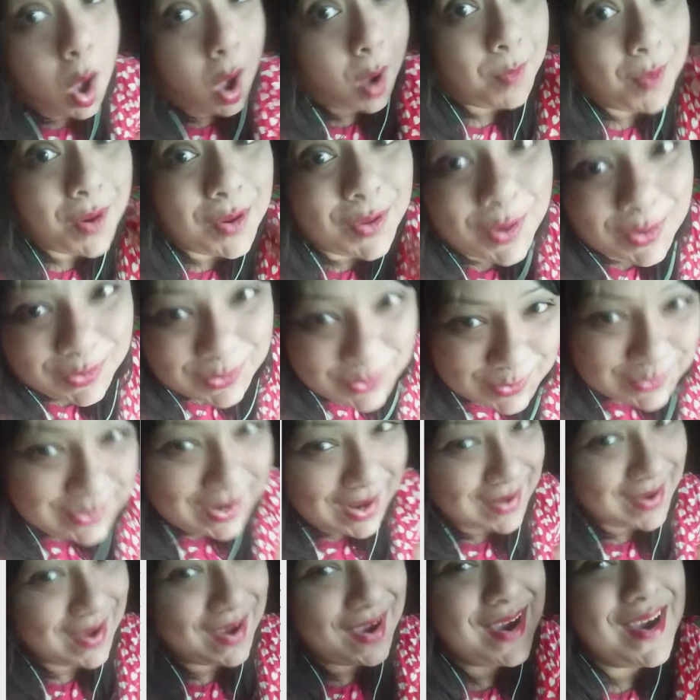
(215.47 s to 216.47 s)
আমার কত
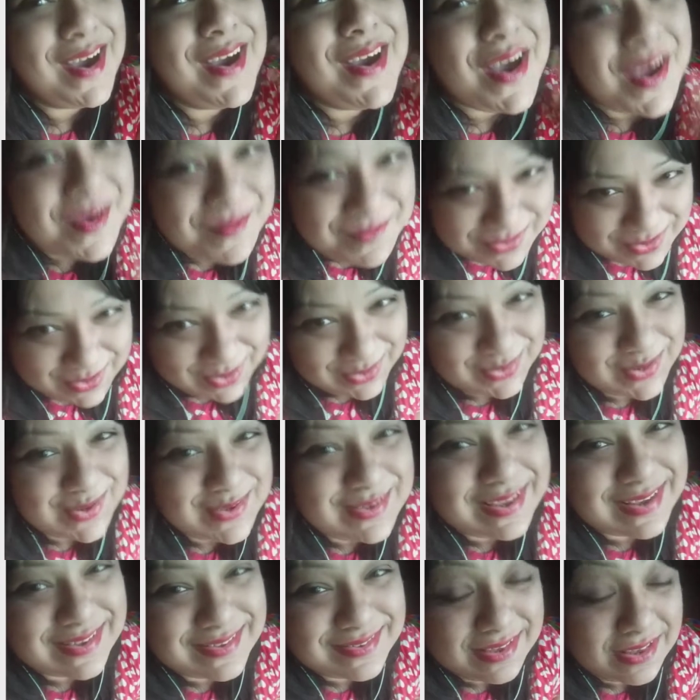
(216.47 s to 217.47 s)
টাকা আমি কত
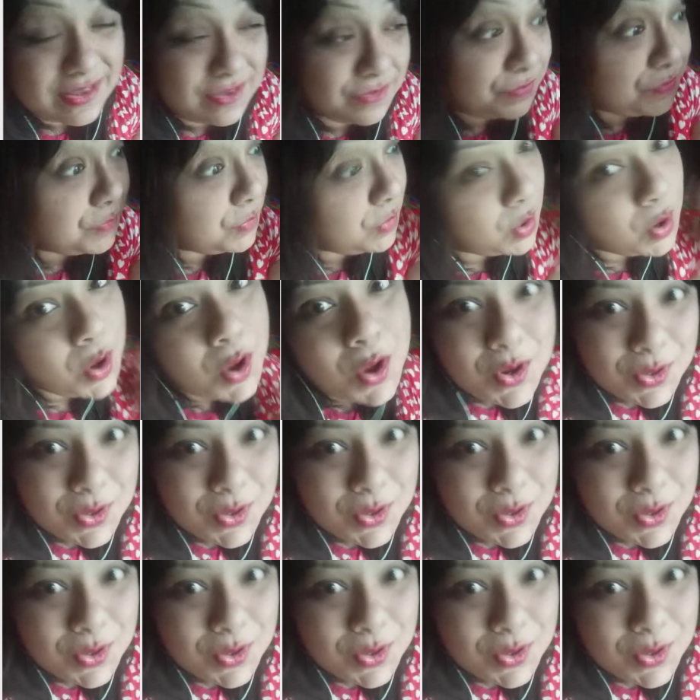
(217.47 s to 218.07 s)
সাকসেসফুল